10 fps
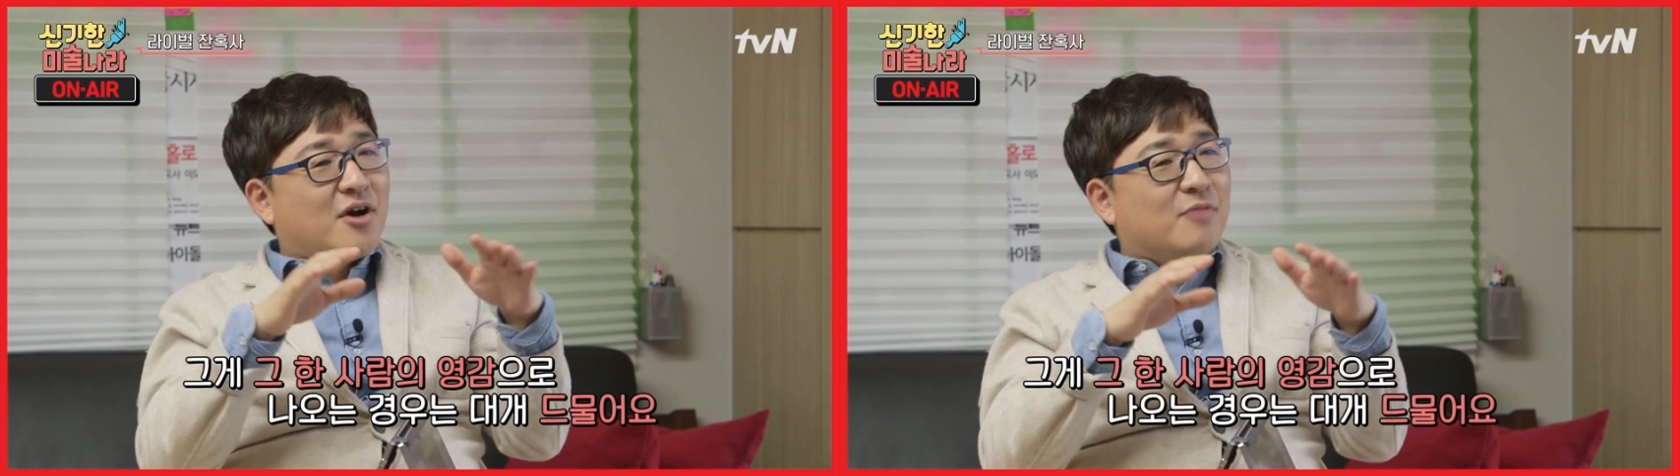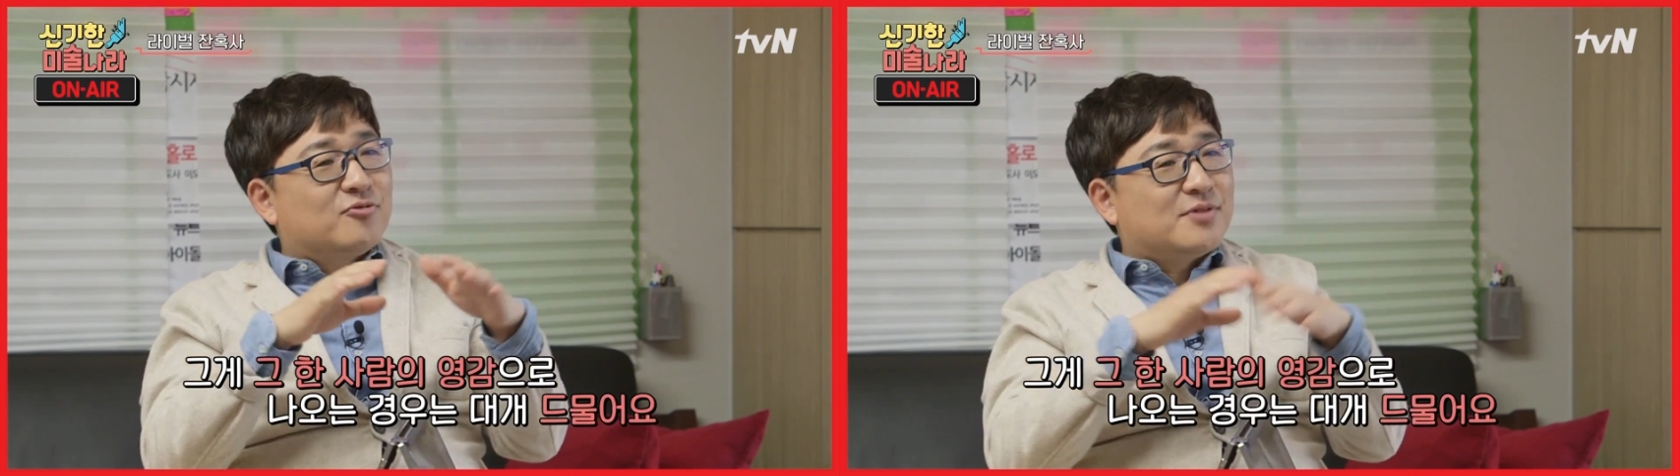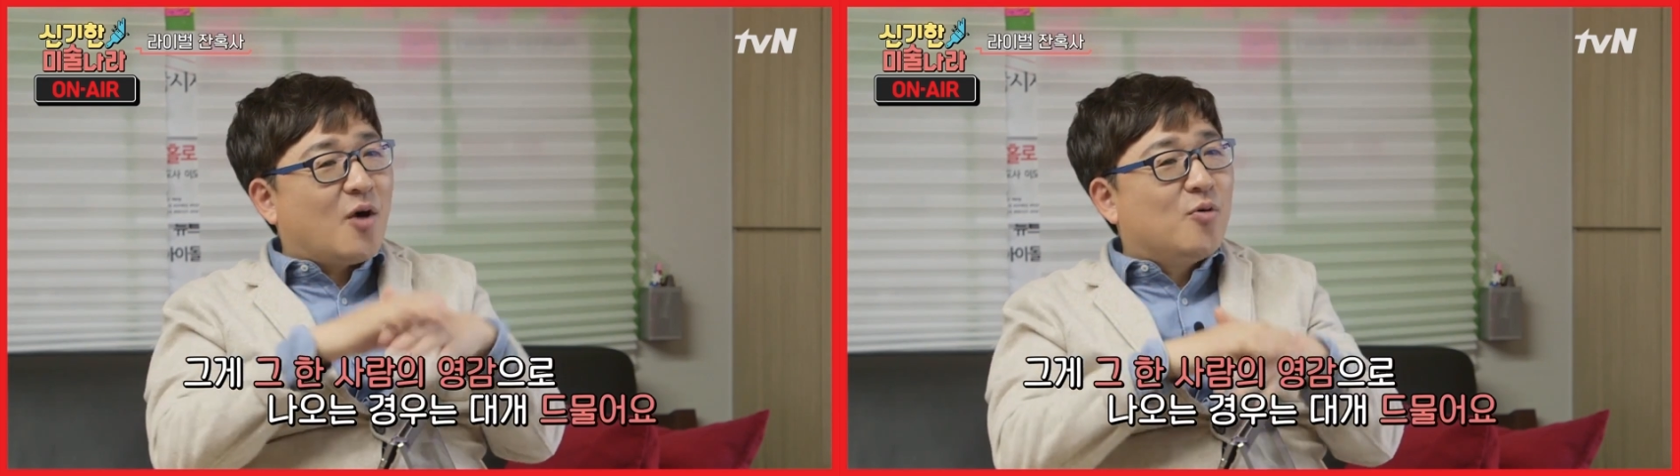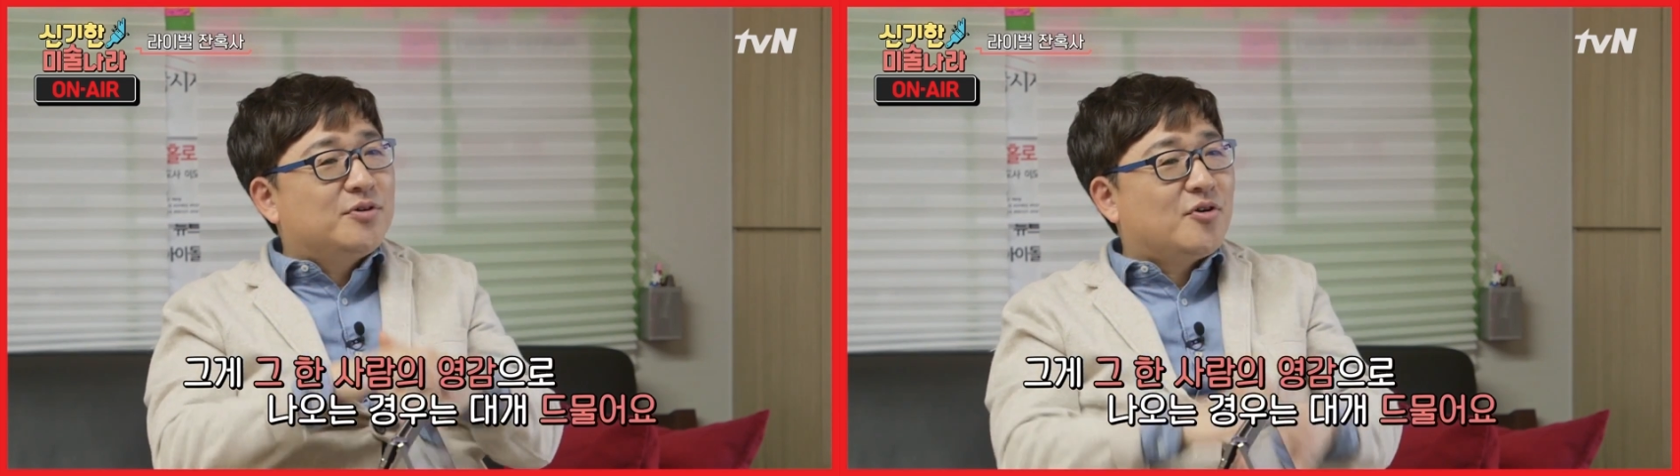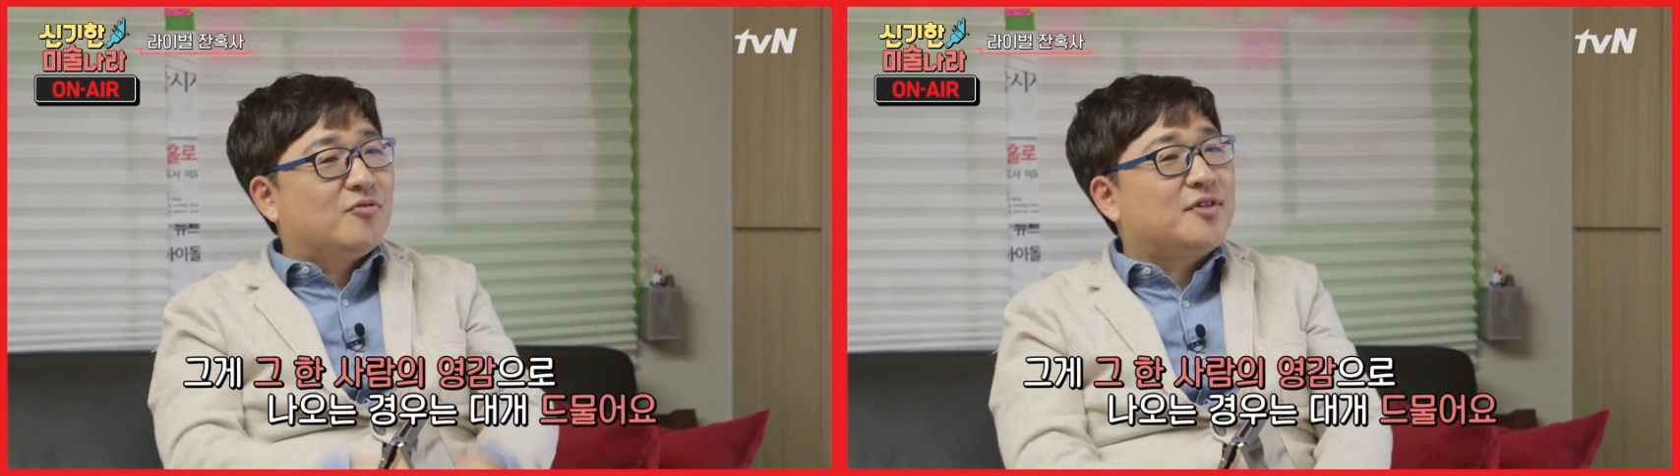영감으로
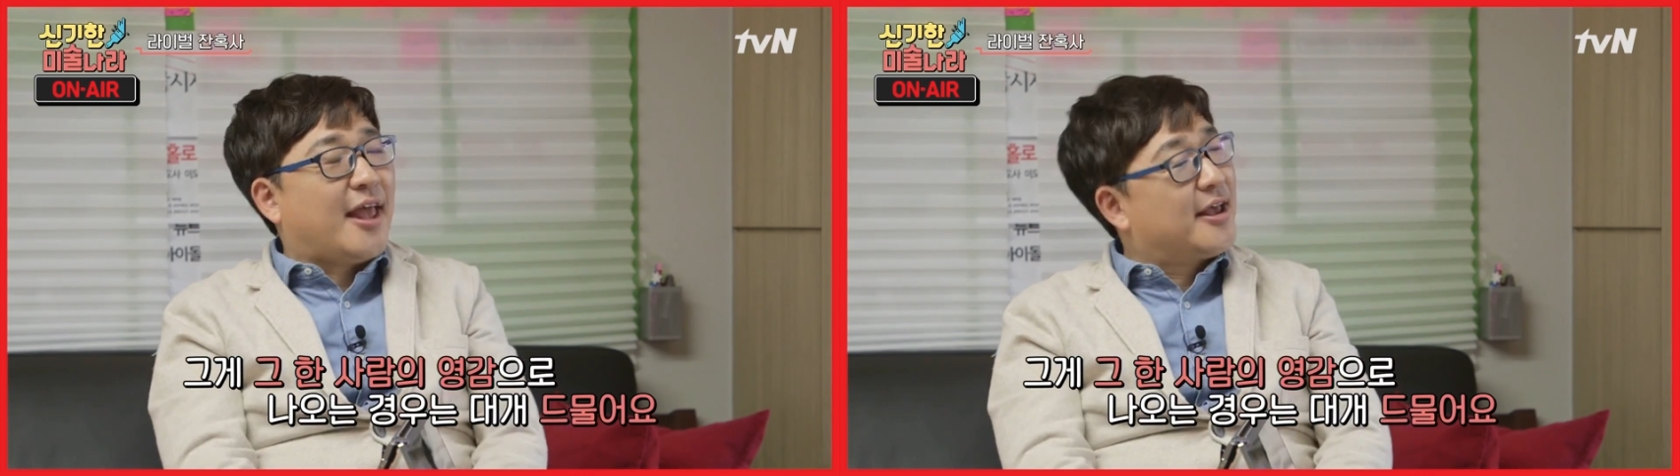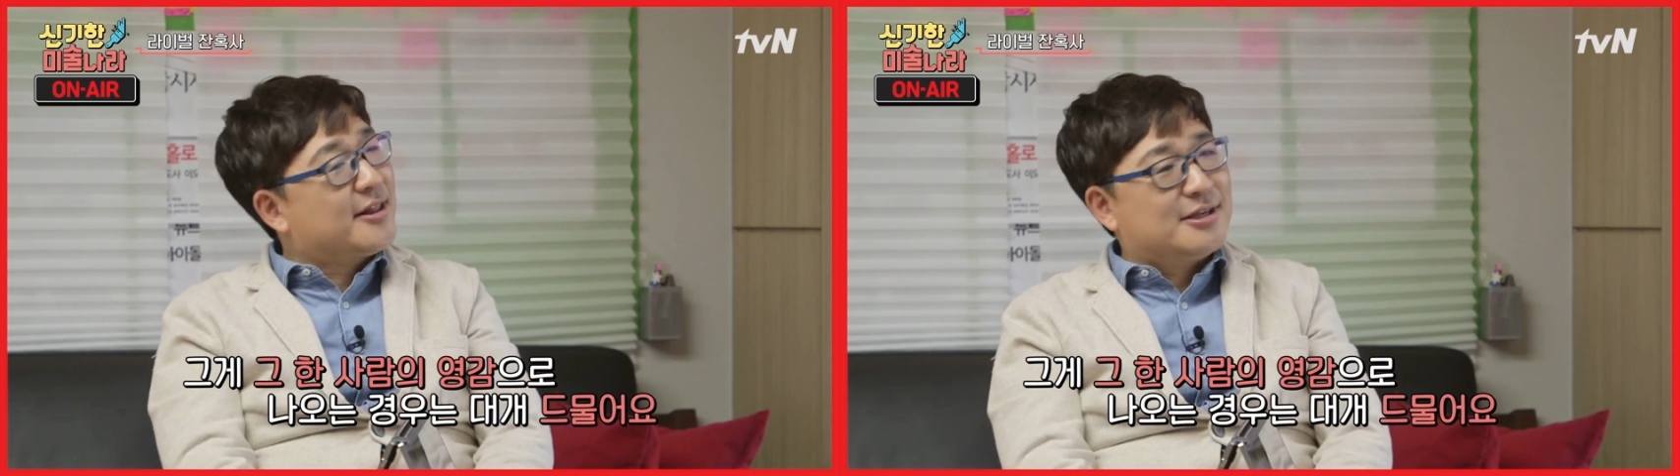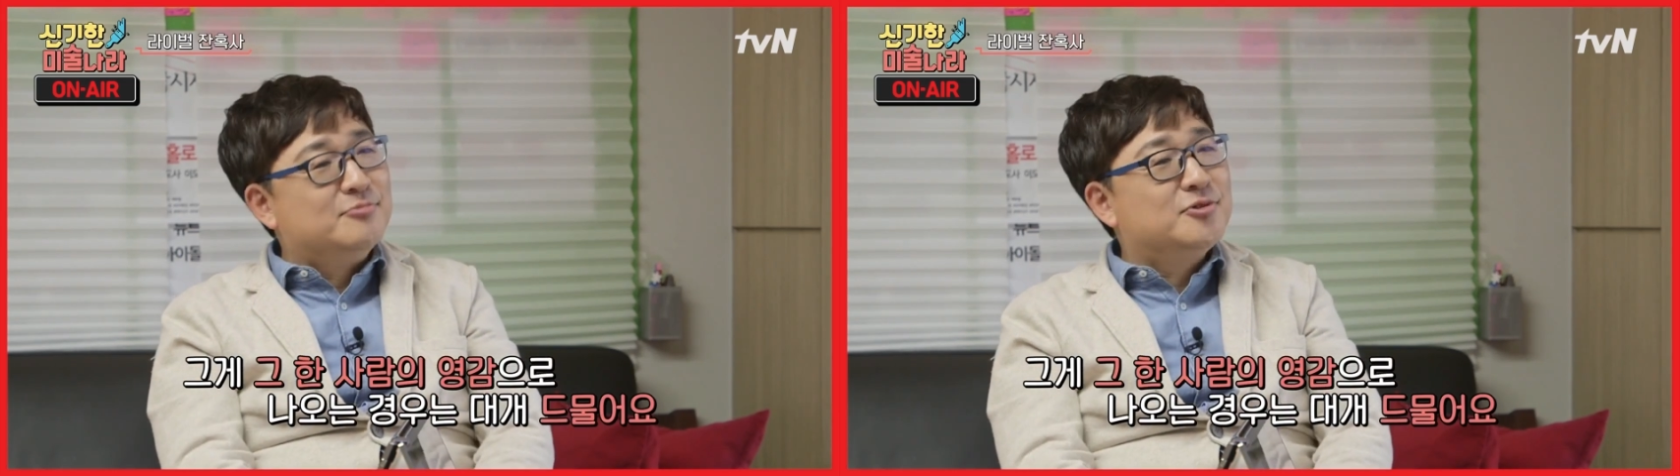나오는 경우는 되게